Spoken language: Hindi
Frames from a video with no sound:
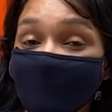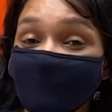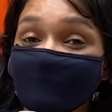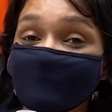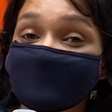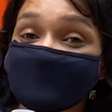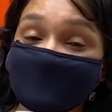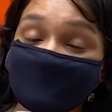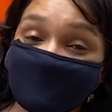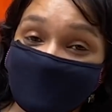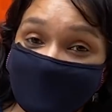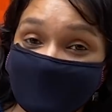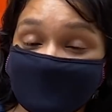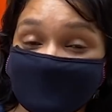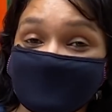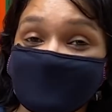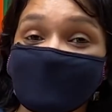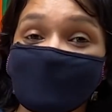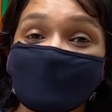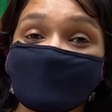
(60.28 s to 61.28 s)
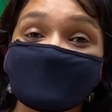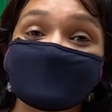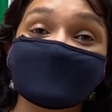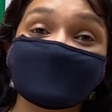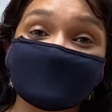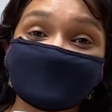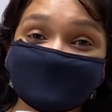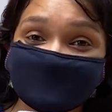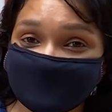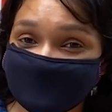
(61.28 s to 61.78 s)
और उनकी पार्टनर को भी
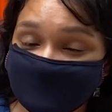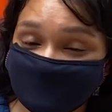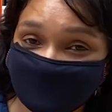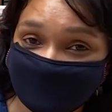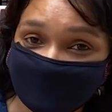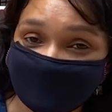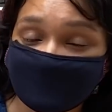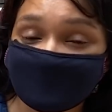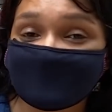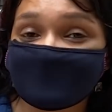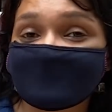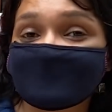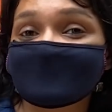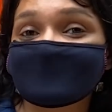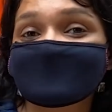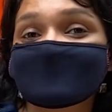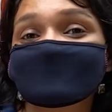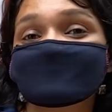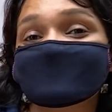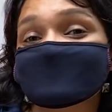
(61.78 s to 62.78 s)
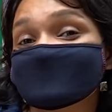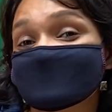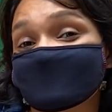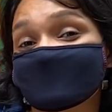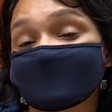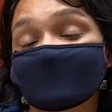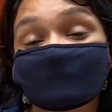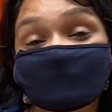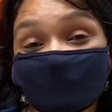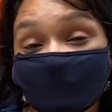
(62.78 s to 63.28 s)
एक सीट मिले
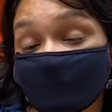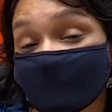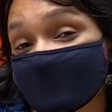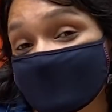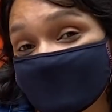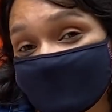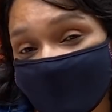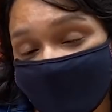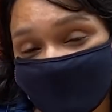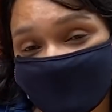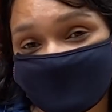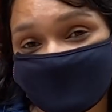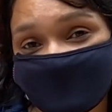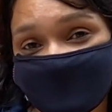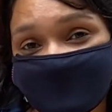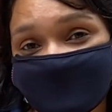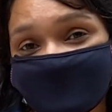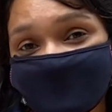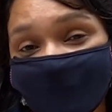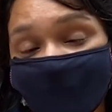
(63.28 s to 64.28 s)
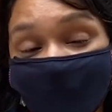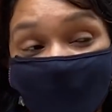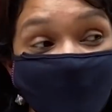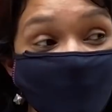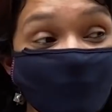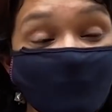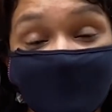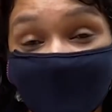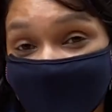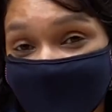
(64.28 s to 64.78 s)
बीजेपी ने दोनों ही प्रोमिस को
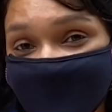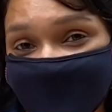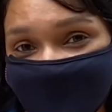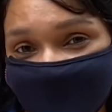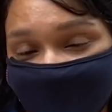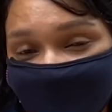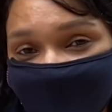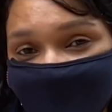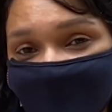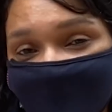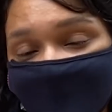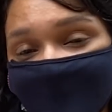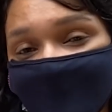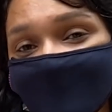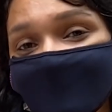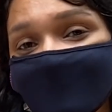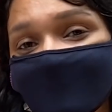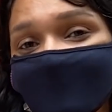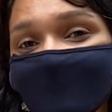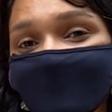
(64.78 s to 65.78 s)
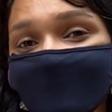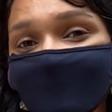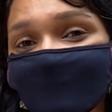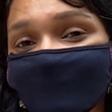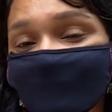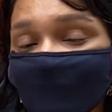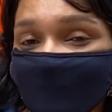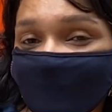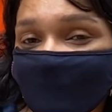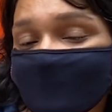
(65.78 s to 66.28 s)
कबूल नहीं किया आ,
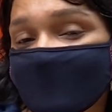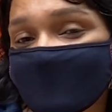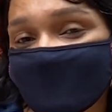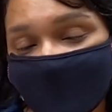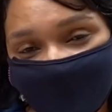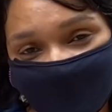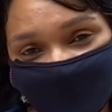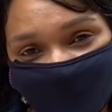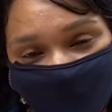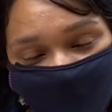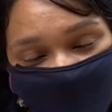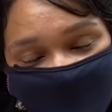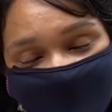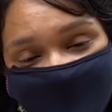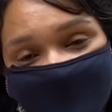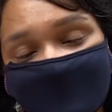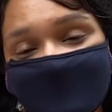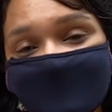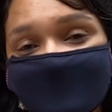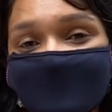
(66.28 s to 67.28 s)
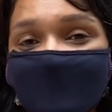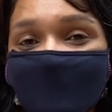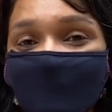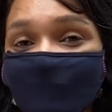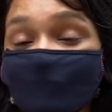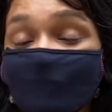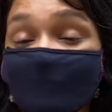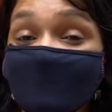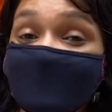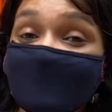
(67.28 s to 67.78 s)
उन्होंने उनकी पार्टनर को भी सीट नहीं दी
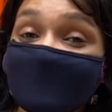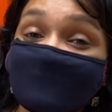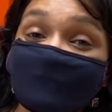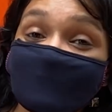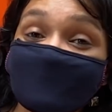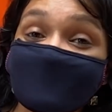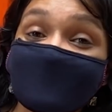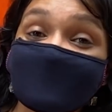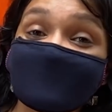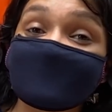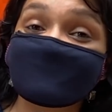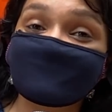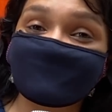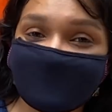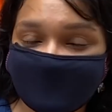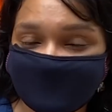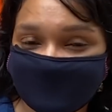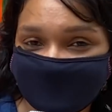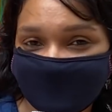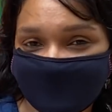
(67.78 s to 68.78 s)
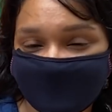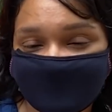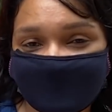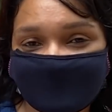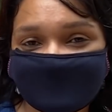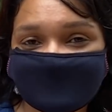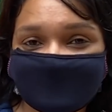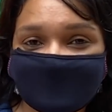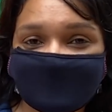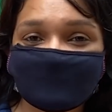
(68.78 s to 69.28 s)
और उनको बोला कि वो बिहाला वेस्ट से
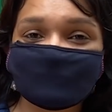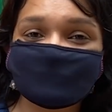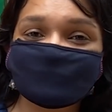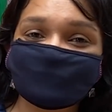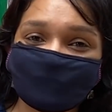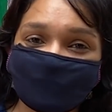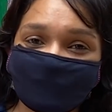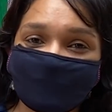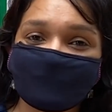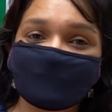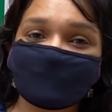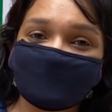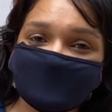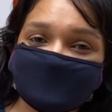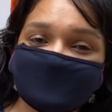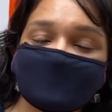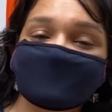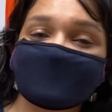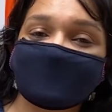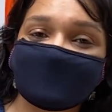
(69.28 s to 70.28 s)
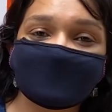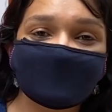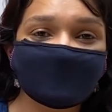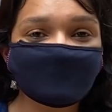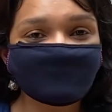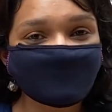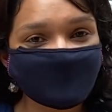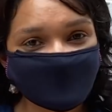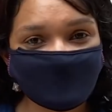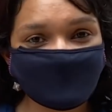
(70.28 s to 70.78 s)
कंटेस्ट करें तो सोवन गुस्से में
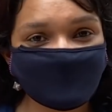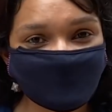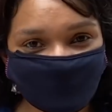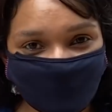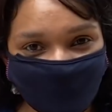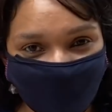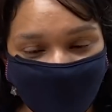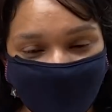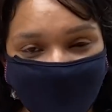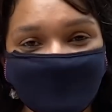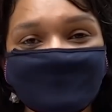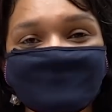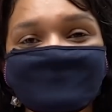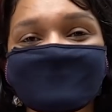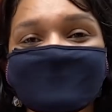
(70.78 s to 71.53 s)
आके बीजेपी छोड़ गए